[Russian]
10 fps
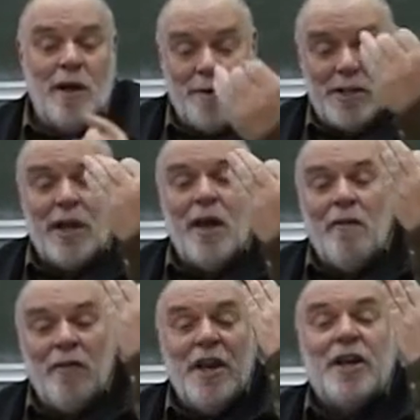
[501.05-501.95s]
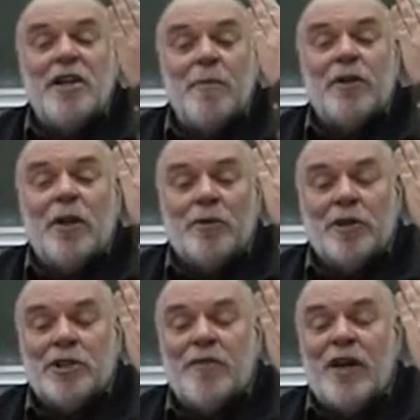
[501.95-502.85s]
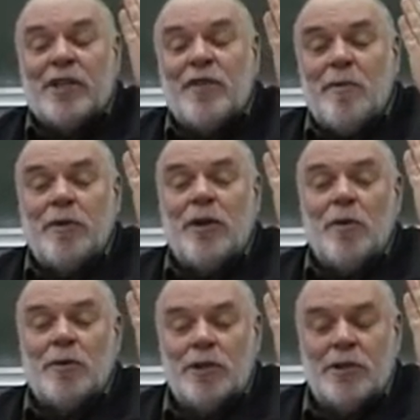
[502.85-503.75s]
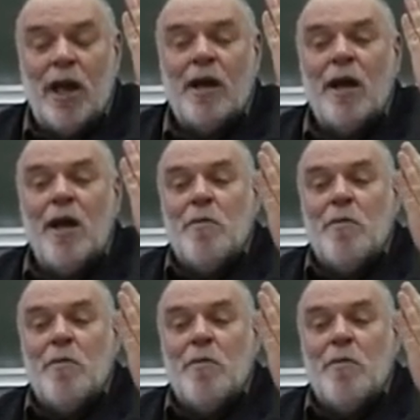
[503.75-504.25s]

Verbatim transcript: Понимаете, великая неопределенность, квантовая неопределенность. Так?